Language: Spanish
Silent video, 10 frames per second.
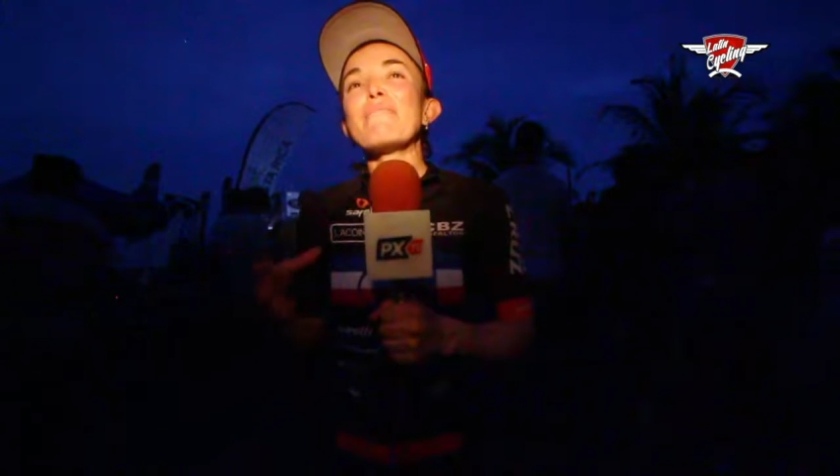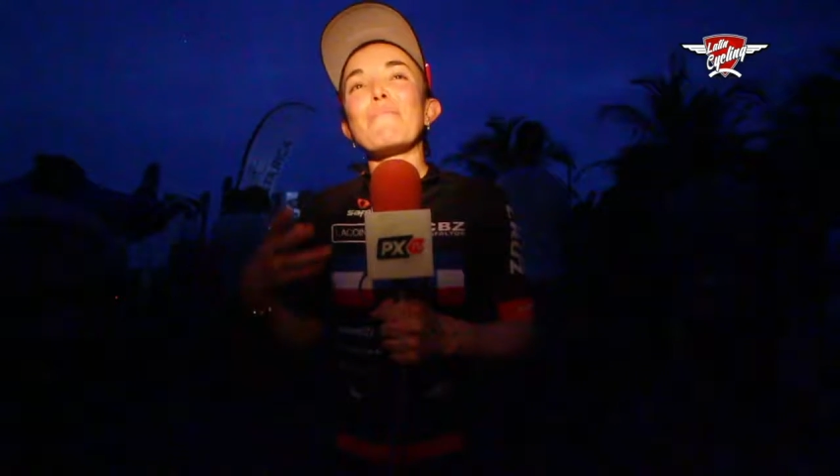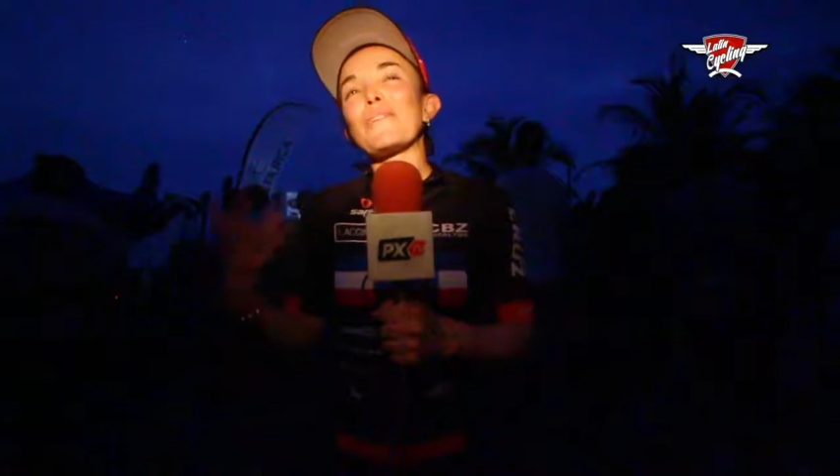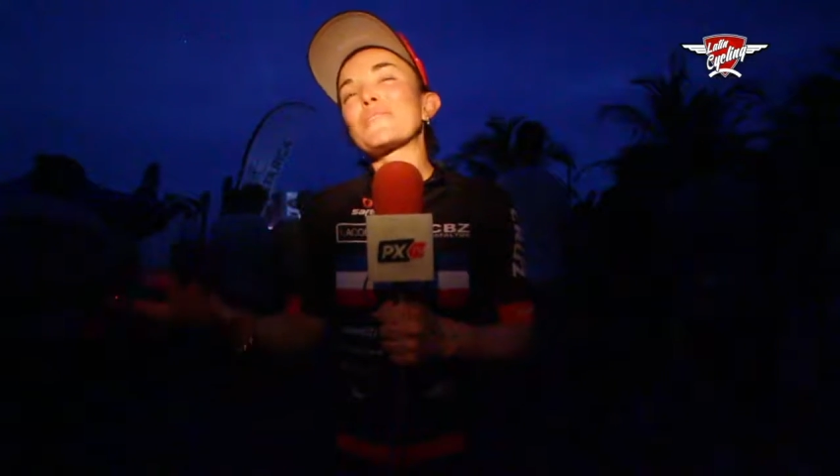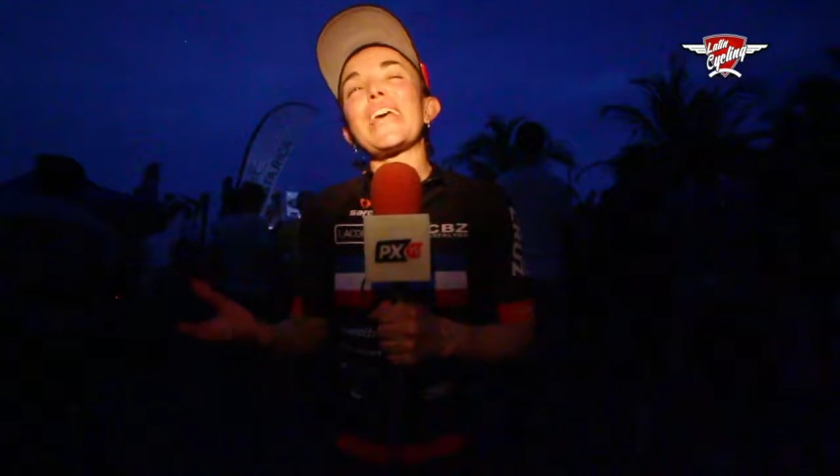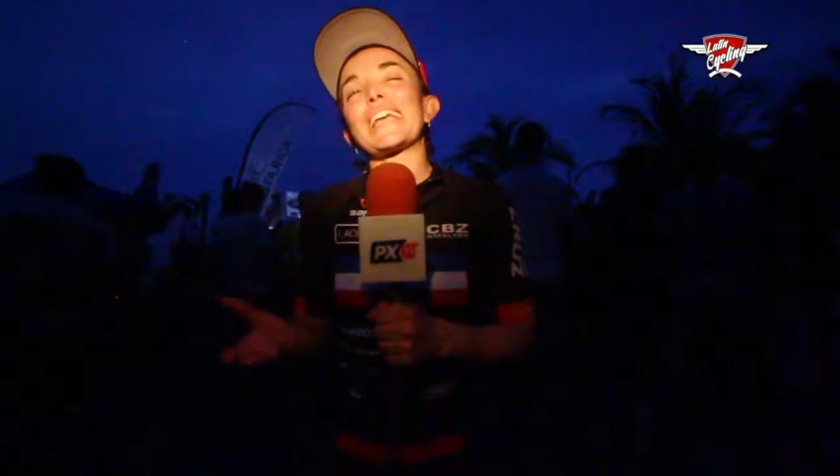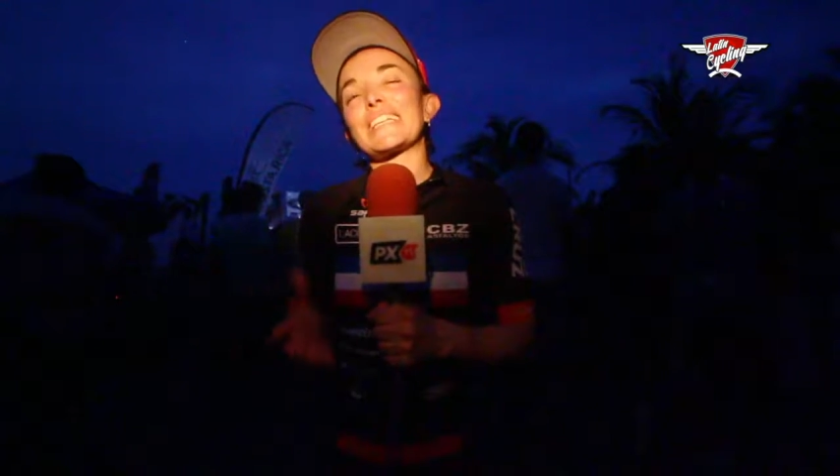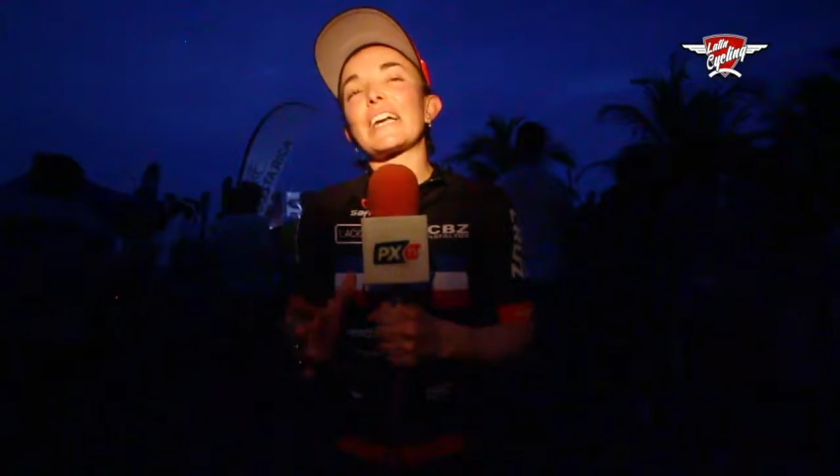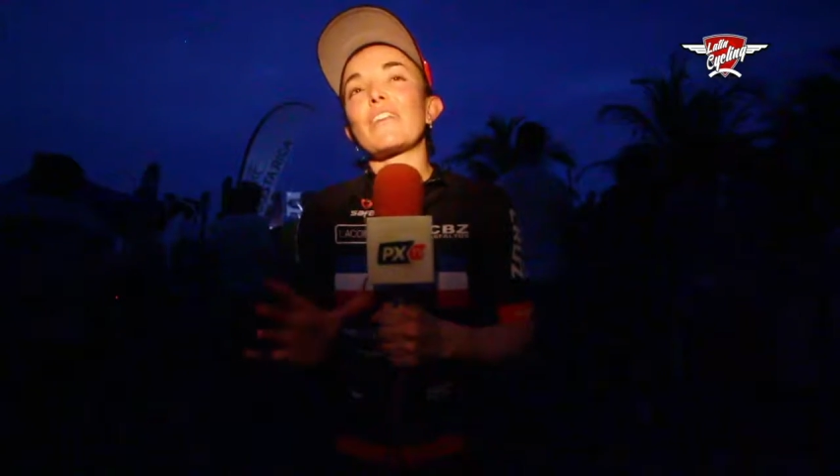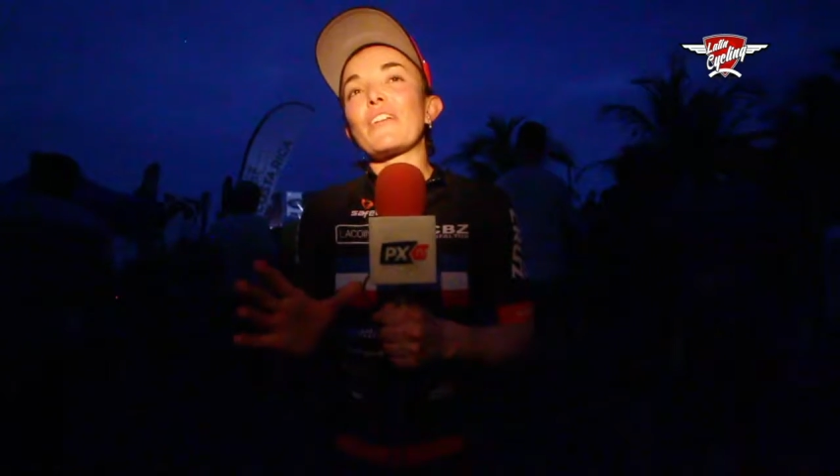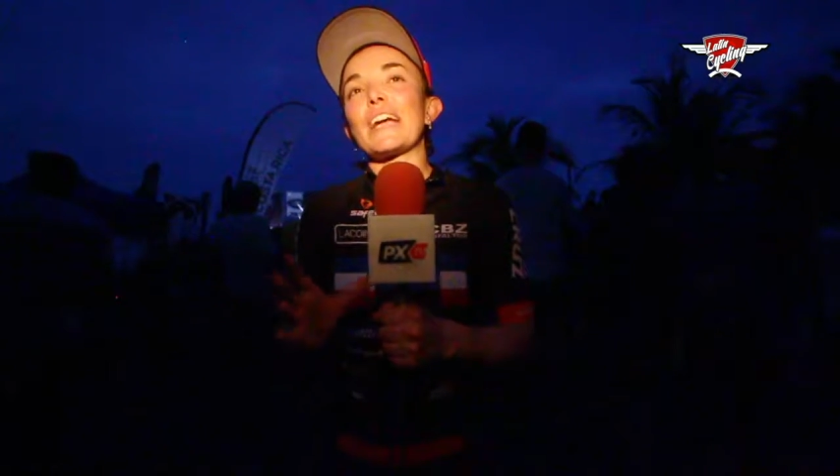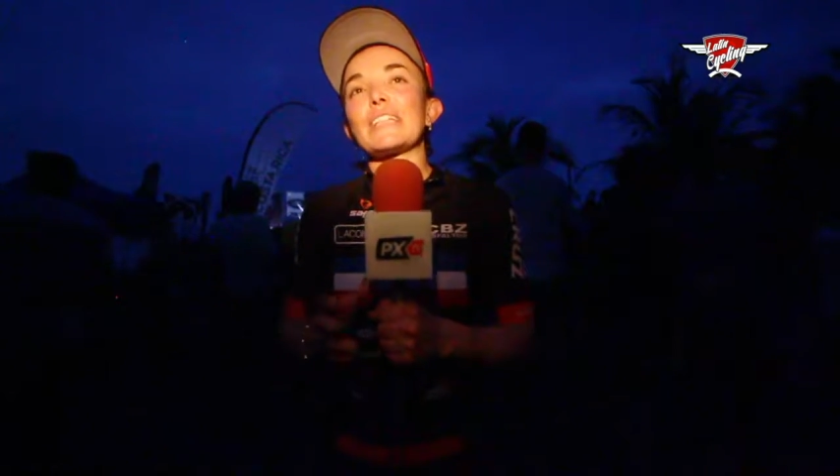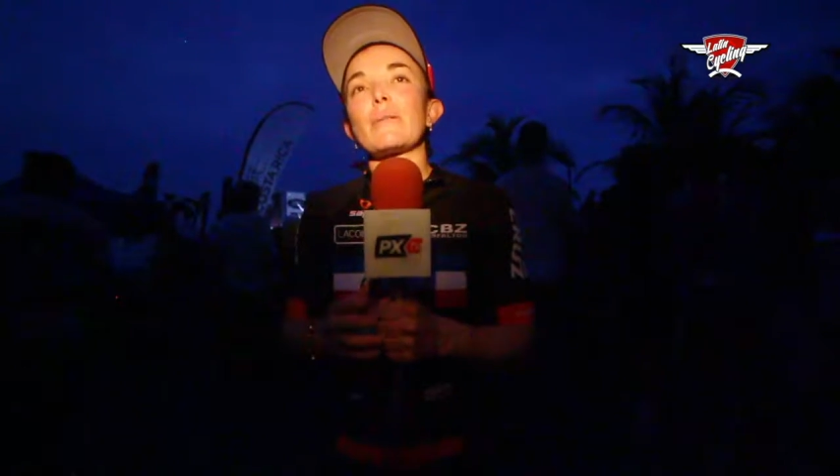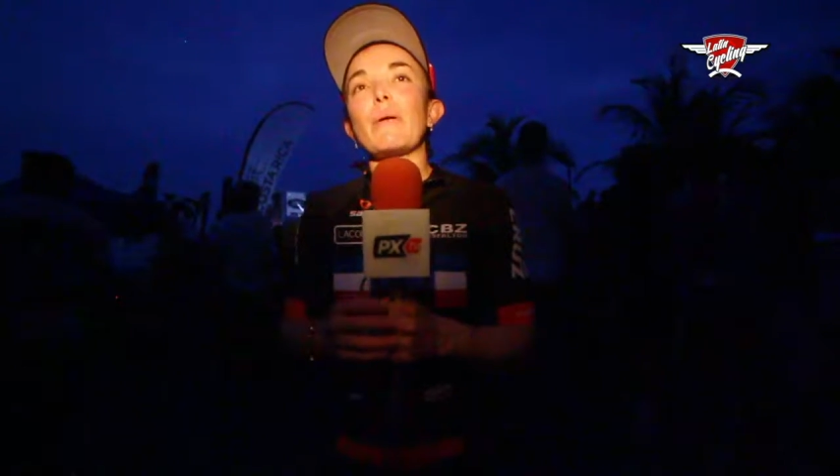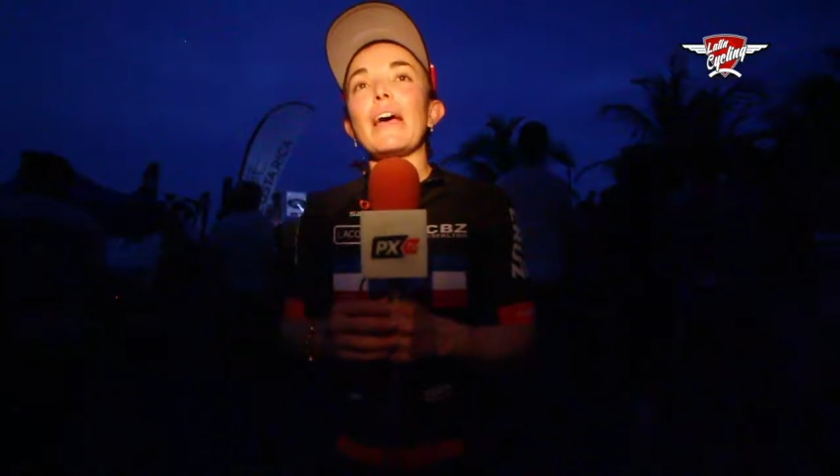pero sí hay que sacrificar
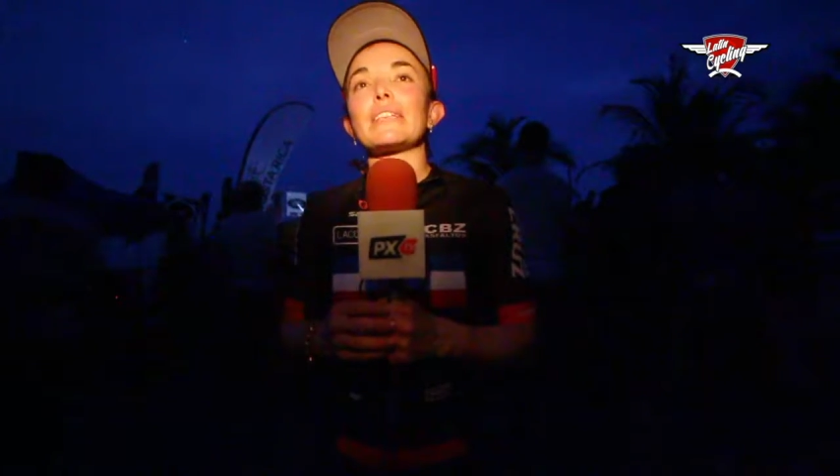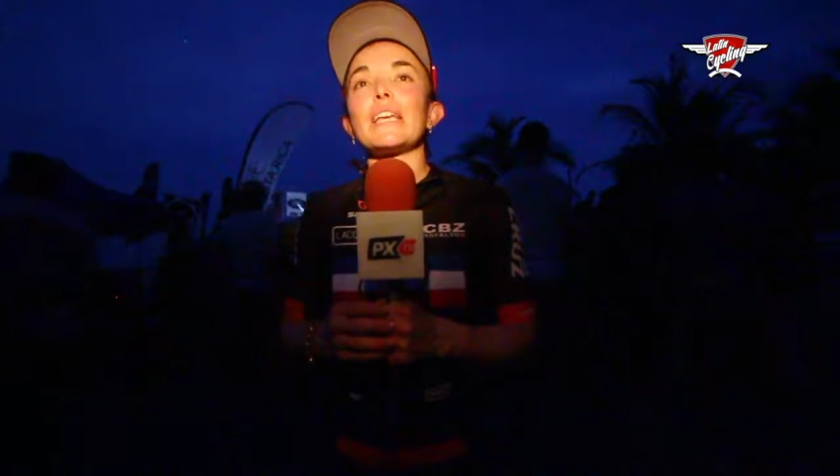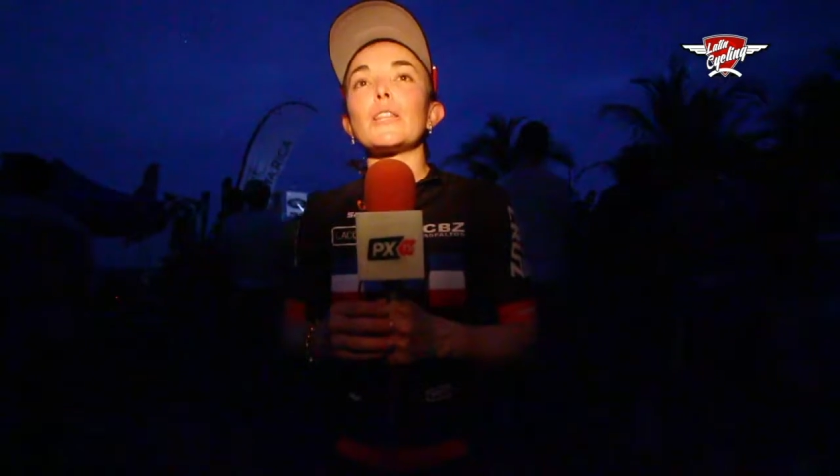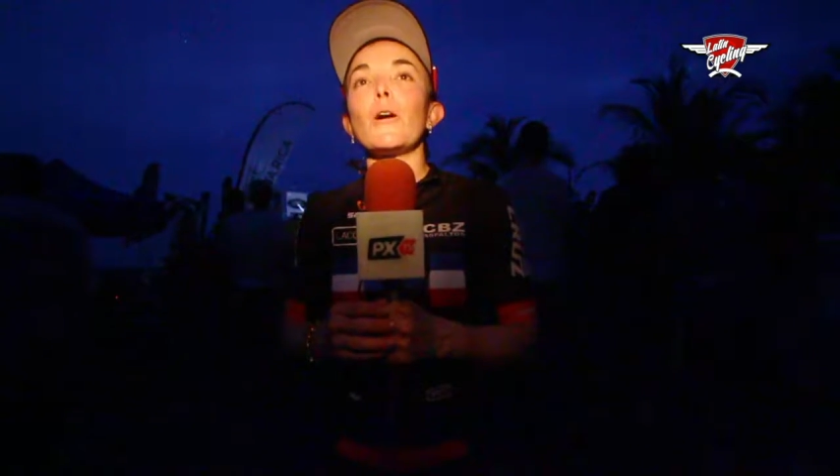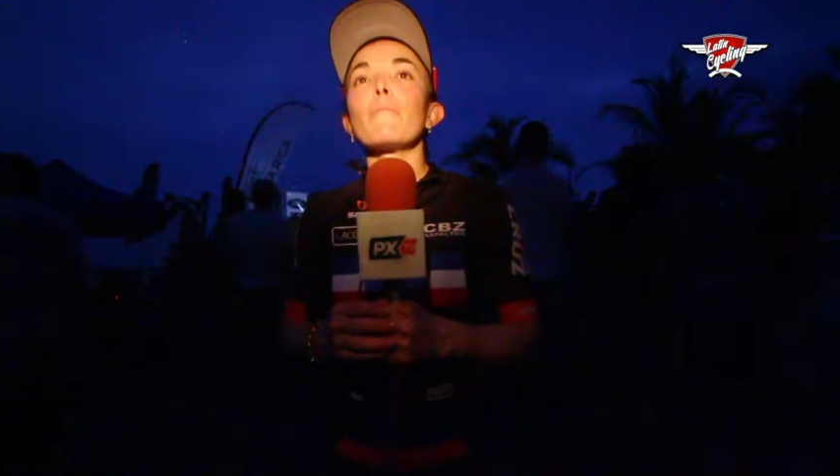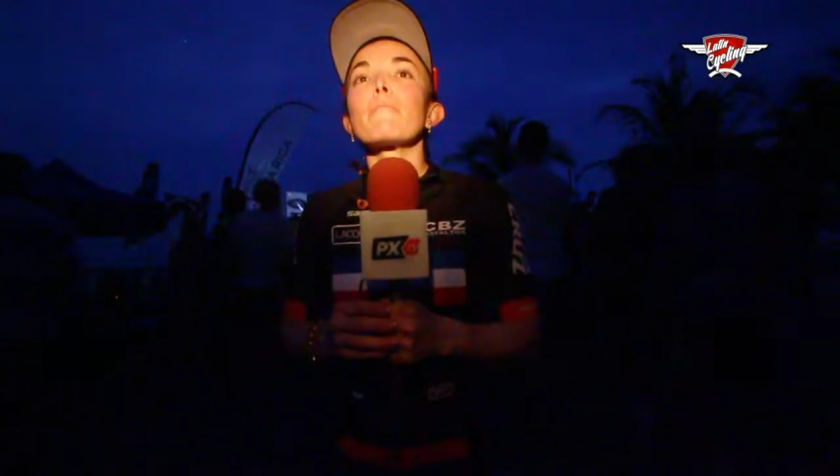ese pedacito